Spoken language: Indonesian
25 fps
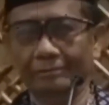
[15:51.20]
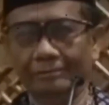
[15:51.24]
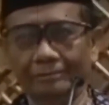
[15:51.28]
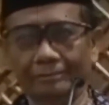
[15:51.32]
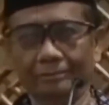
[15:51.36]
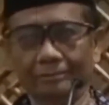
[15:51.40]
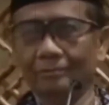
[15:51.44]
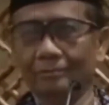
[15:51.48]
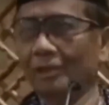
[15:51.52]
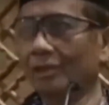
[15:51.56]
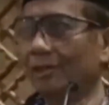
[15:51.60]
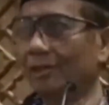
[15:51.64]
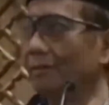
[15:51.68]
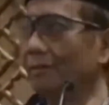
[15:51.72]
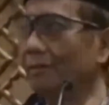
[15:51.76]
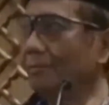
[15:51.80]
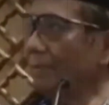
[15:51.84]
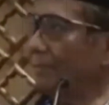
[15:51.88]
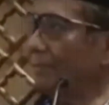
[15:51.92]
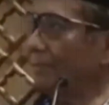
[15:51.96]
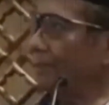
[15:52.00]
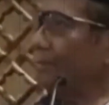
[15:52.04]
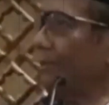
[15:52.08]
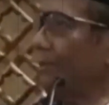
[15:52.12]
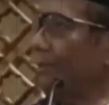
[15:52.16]
Jadi
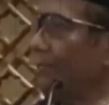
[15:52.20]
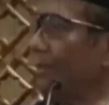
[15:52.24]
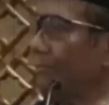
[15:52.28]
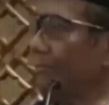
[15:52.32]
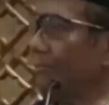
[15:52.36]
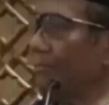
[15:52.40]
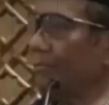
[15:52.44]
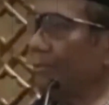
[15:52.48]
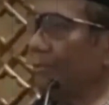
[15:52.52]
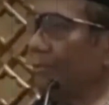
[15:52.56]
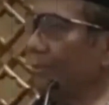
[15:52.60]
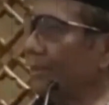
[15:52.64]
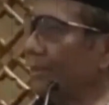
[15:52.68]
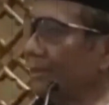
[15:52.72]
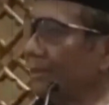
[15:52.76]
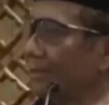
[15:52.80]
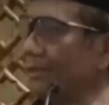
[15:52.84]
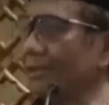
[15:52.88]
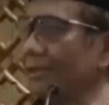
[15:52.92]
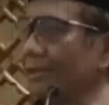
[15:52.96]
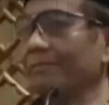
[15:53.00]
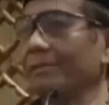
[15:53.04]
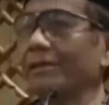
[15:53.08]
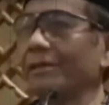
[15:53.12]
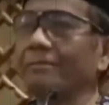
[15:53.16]
pemilu 55
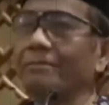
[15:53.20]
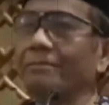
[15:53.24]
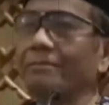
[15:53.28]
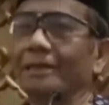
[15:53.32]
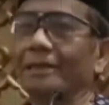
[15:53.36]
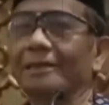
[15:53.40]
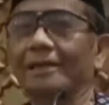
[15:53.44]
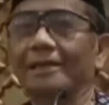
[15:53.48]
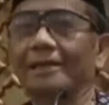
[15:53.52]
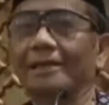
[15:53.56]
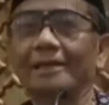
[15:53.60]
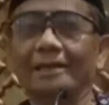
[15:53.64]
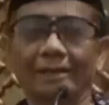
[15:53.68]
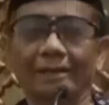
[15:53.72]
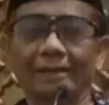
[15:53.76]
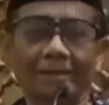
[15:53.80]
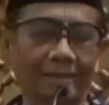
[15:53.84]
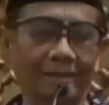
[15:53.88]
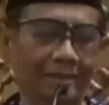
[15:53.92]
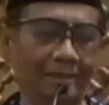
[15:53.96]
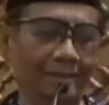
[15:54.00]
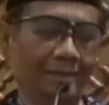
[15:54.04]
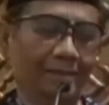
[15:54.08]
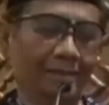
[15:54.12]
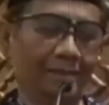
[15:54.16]
kita perdebatkan lagi
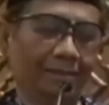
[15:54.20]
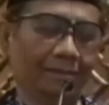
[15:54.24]
ini.